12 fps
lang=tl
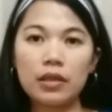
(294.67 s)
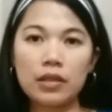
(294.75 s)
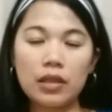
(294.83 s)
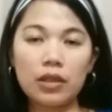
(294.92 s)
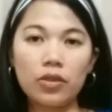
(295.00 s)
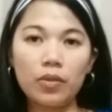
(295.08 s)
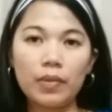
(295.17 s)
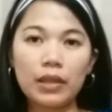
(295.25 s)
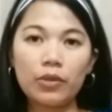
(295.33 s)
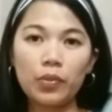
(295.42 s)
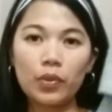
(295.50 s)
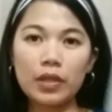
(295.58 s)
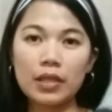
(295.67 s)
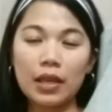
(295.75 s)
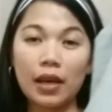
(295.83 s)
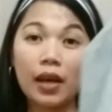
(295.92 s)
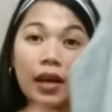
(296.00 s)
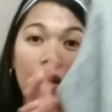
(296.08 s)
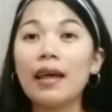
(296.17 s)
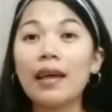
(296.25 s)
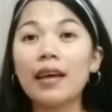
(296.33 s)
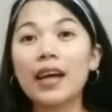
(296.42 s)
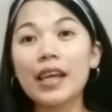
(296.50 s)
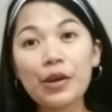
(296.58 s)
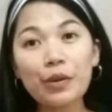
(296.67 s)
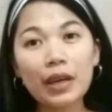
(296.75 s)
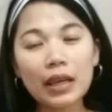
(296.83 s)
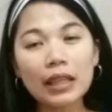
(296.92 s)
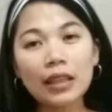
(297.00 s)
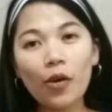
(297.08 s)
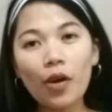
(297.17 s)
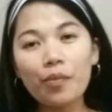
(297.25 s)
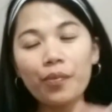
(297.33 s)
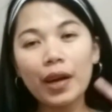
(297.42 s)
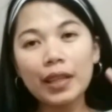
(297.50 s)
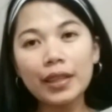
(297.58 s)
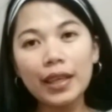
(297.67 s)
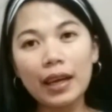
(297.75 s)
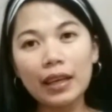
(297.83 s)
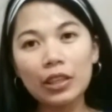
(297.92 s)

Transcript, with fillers: So, ito may bulsa. Kaya nung nakita ko ang brand niya,